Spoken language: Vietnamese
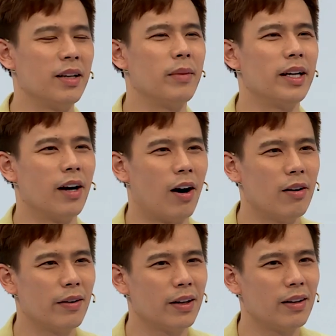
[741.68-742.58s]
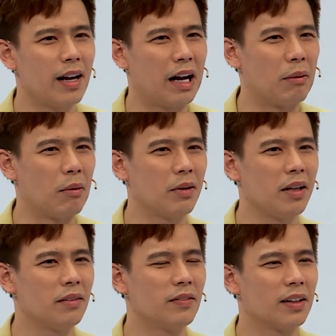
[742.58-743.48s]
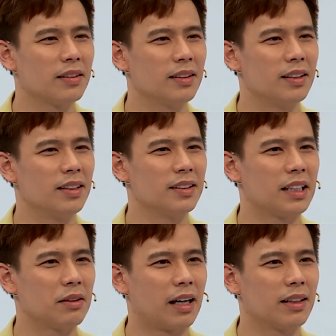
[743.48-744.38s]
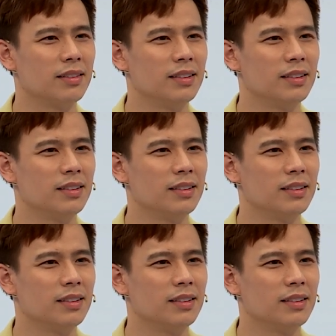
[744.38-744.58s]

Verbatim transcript: Ghiền Mì Gõ phải nói là một cái nhân vật uh, sao ta,